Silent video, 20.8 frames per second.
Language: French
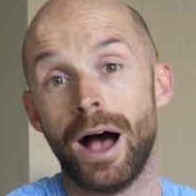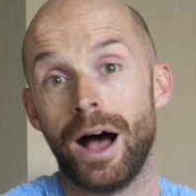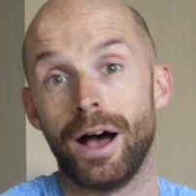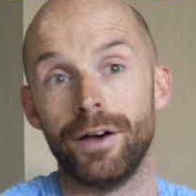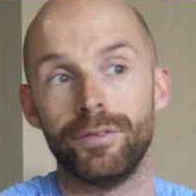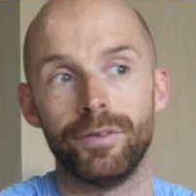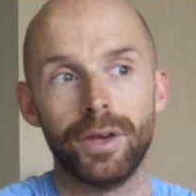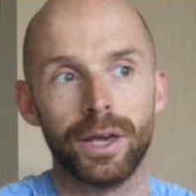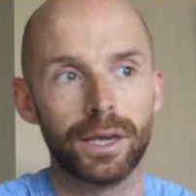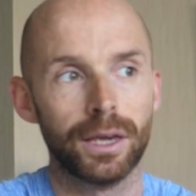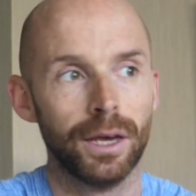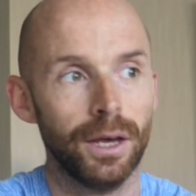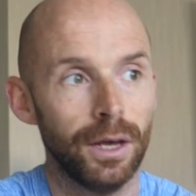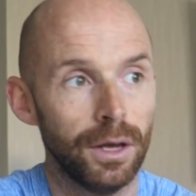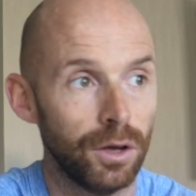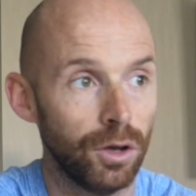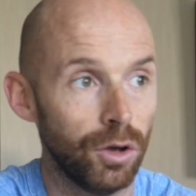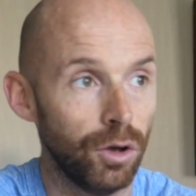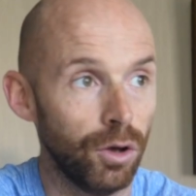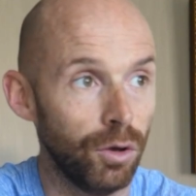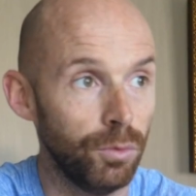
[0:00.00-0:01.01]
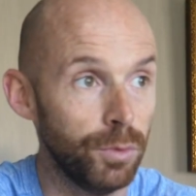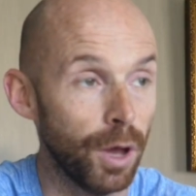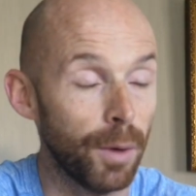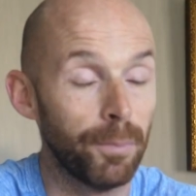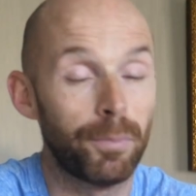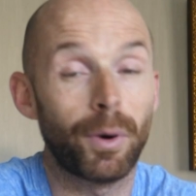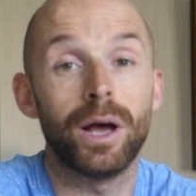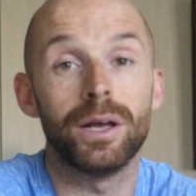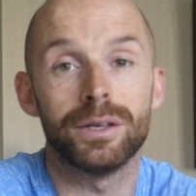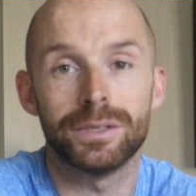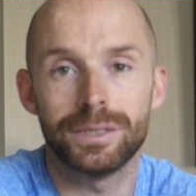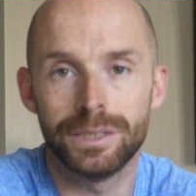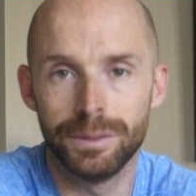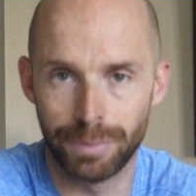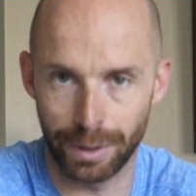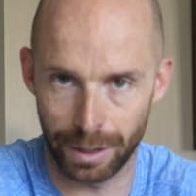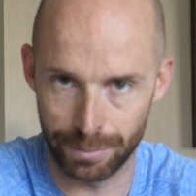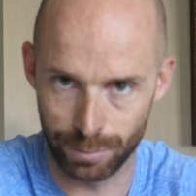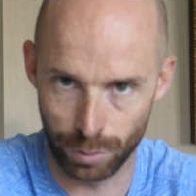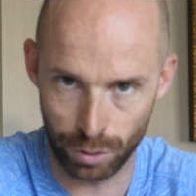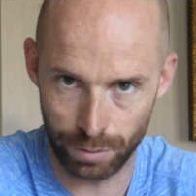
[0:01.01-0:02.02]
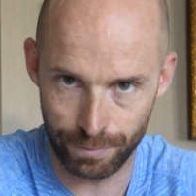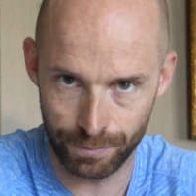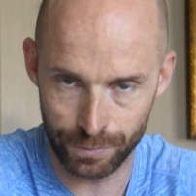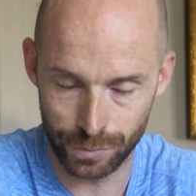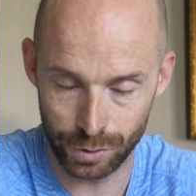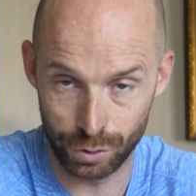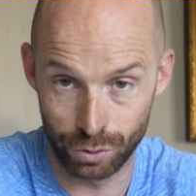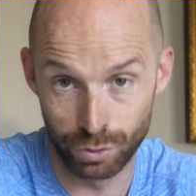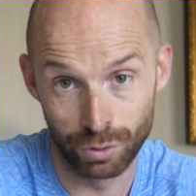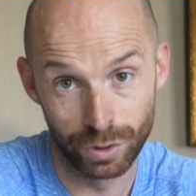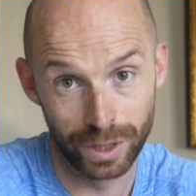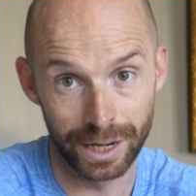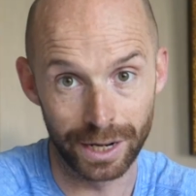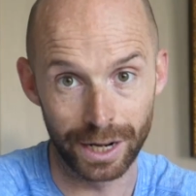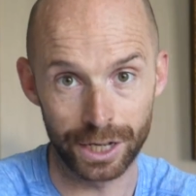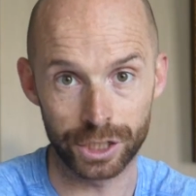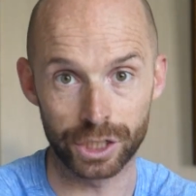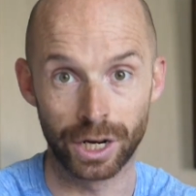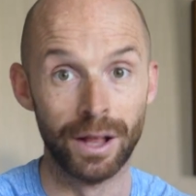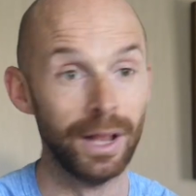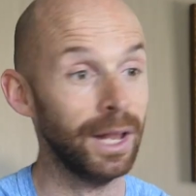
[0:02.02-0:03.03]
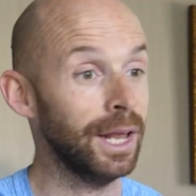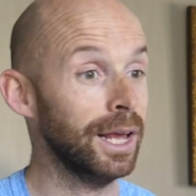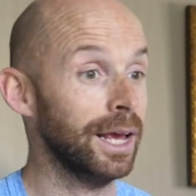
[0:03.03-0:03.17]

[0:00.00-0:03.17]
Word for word: avec euh, bien principalement du gainage.